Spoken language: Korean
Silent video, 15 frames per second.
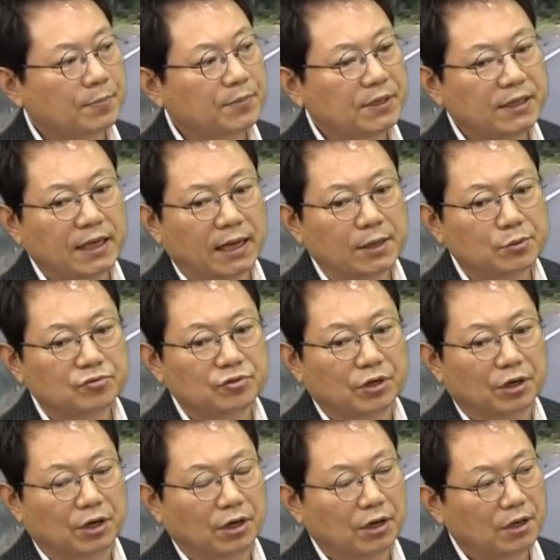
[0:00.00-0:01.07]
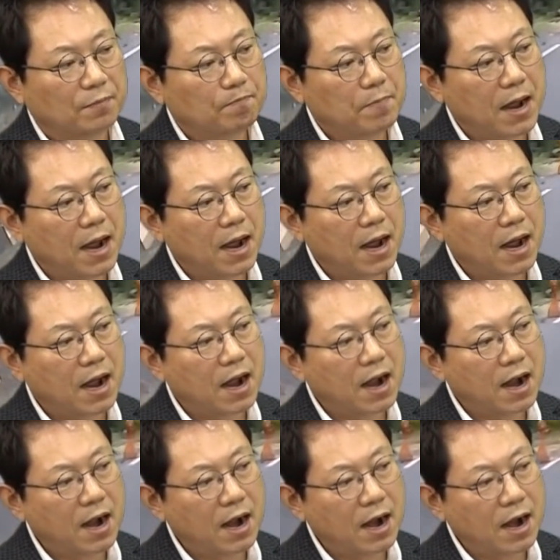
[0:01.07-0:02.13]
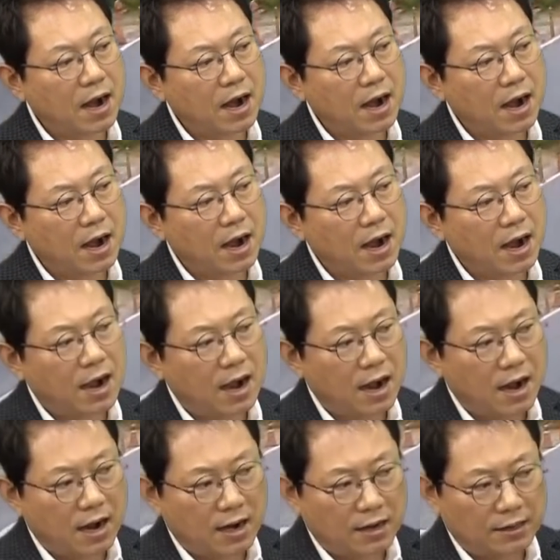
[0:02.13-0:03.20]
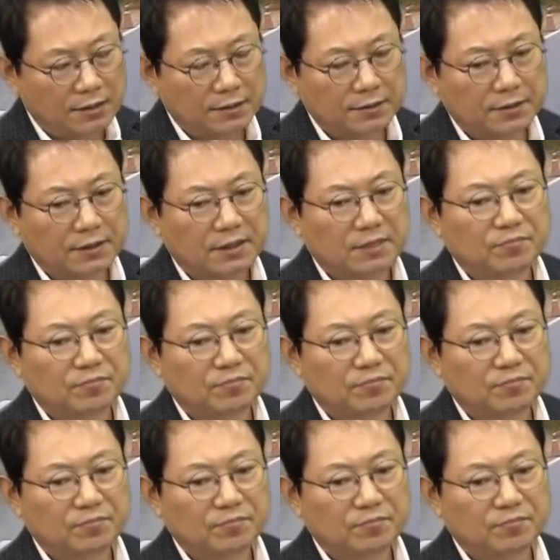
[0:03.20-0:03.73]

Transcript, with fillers: 빵 미리 안 해준 거. 빵!